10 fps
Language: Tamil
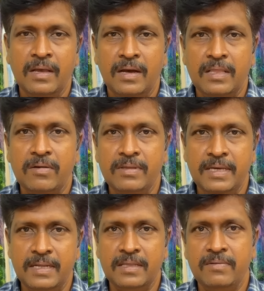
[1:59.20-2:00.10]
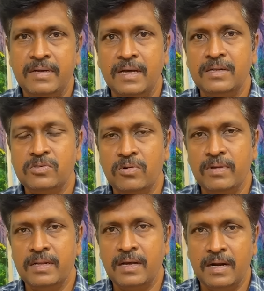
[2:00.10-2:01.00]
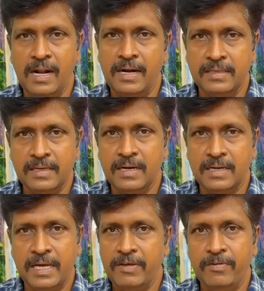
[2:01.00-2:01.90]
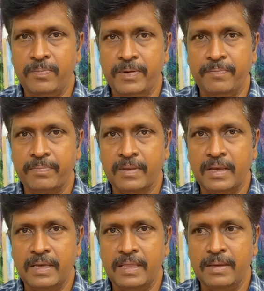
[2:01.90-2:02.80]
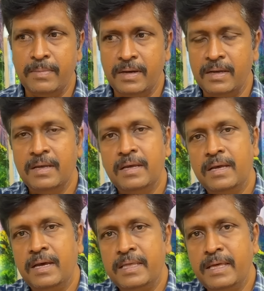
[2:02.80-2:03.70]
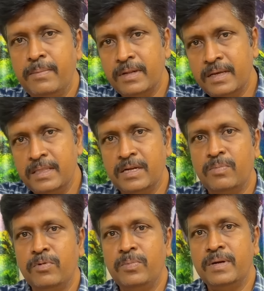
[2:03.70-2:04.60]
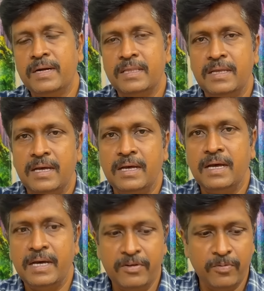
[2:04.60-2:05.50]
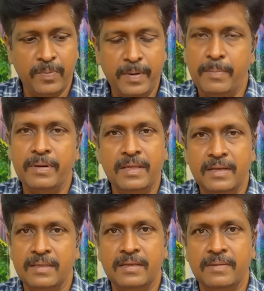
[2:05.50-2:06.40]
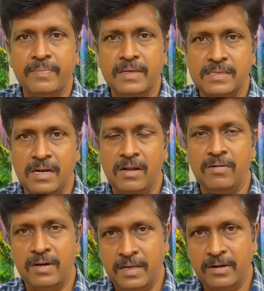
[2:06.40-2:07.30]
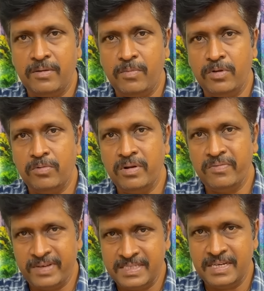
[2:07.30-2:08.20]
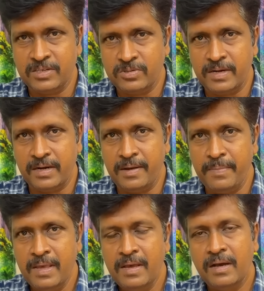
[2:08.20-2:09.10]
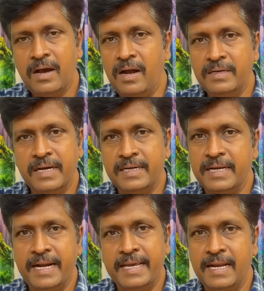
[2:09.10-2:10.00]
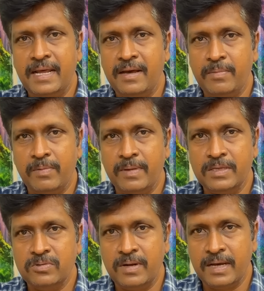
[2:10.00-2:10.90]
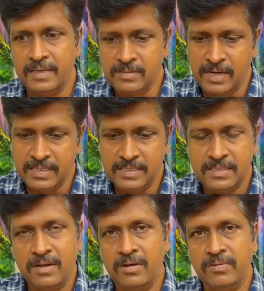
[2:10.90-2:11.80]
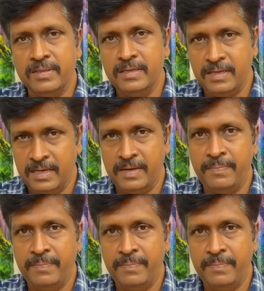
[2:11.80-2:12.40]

அதாவது இறந்து விட்டான்னு சொல்வதற்கான அடுத்த கட்ட அறிவிப்பு இதே மா இதே தான் இதற்கு முன்பு நடந்த அறிவிப்புமே அப்படி தான் இருந்தது நசரல்லா அவர்கள் இருக்கும்போது கூட ஃபஸ்ட் என்ன சொன்னாங்கன்னா கான்டாக்ட் கிடைக்கல அப்படின்ற மாதிரி தான் சொன்னாங்க ஸோ அல்ஜிசிராவும் வந்து அங்கே